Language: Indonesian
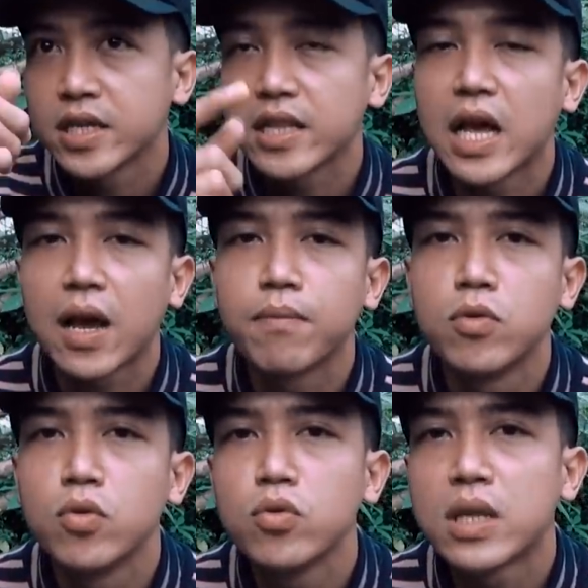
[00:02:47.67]
saya tangkep
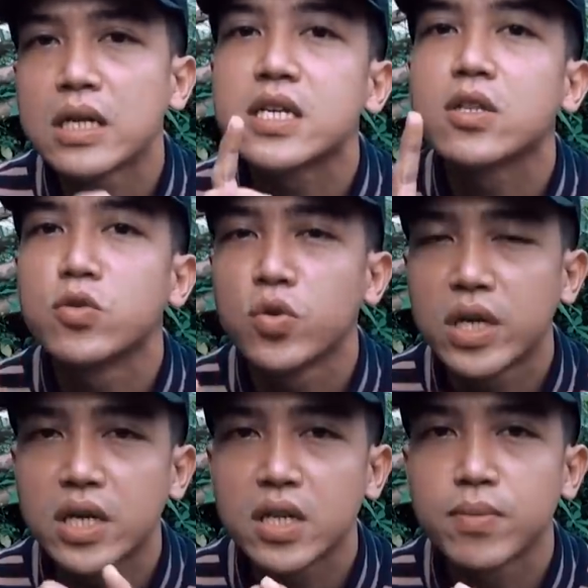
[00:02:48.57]
dulu ntar saya
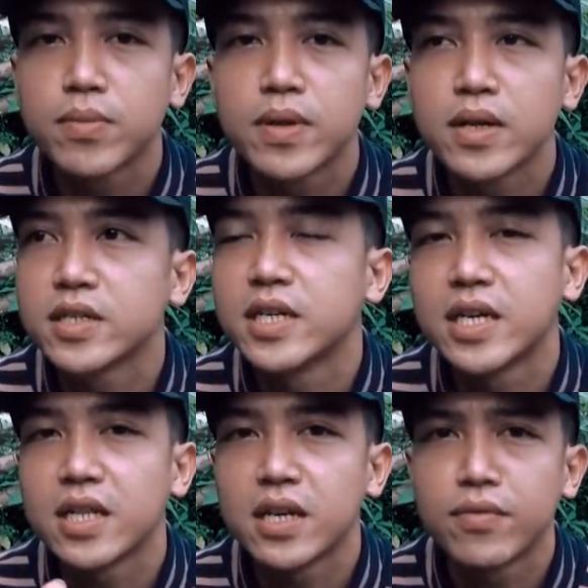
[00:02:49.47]
tunjukin ke teman-teman
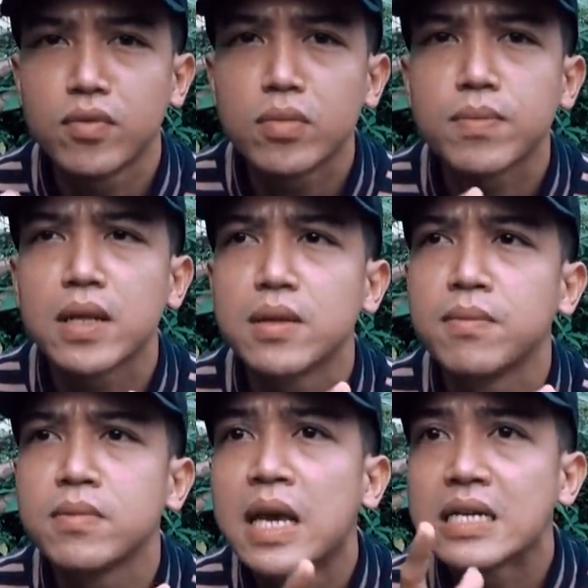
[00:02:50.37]
sedikit review merpati
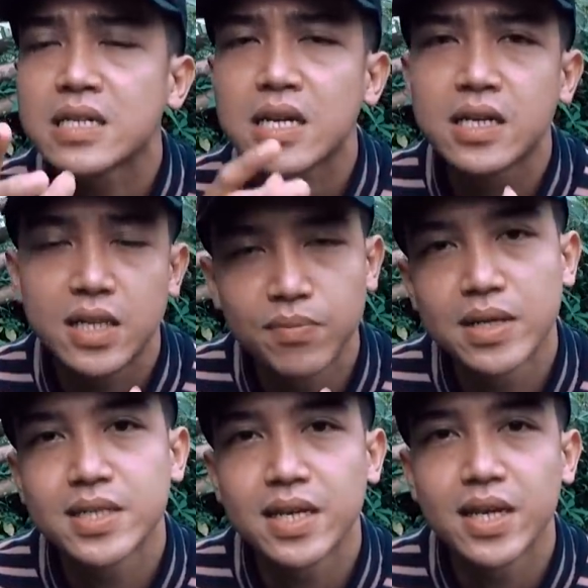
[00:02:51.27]
nyasar di
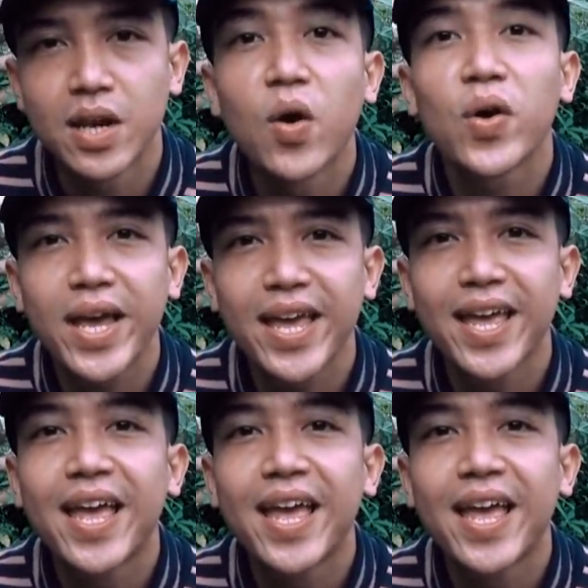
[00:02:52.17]
tempat saya oke okay?